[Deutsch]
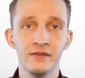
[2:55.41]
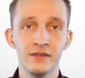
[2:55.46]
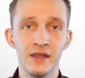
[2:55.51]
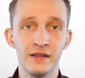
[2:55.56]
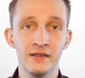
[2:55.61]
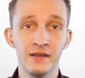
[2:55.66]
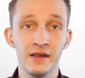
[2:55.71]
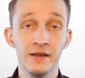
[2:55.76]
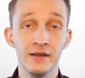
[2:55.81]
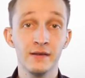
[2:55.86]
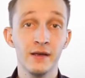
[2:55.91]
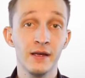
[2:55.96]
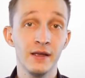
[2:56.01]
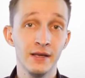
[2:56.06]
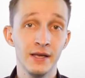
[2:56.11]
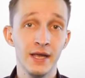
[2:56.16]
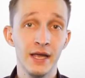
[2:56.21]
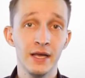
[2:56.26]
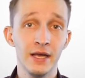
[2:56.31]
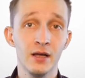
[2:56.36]
Der Täter
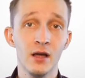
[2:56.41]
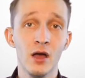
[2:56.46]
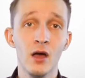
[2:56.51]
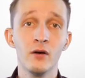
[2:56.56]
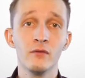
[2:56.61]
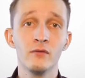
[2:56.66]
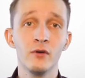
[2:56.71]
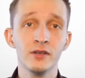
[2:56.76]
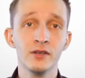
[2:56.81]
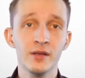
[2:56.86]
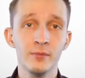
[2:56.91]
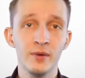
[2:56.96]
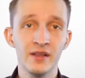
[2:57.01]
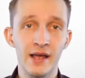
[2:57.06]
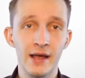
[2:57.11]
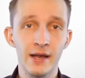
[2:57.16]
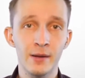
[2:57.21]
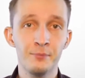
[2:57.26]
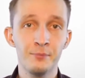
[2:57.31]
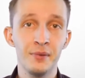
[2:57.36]
hingegen wollte
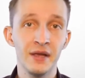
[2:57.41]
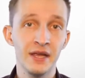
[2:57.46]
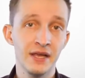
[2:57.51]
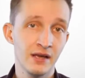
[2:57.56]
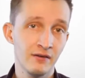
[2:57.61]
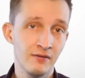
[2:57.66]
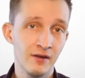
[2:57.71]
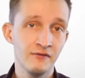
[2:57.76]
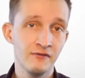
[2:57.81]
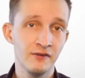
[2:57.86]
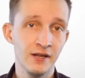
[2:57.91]
mit einem Pkw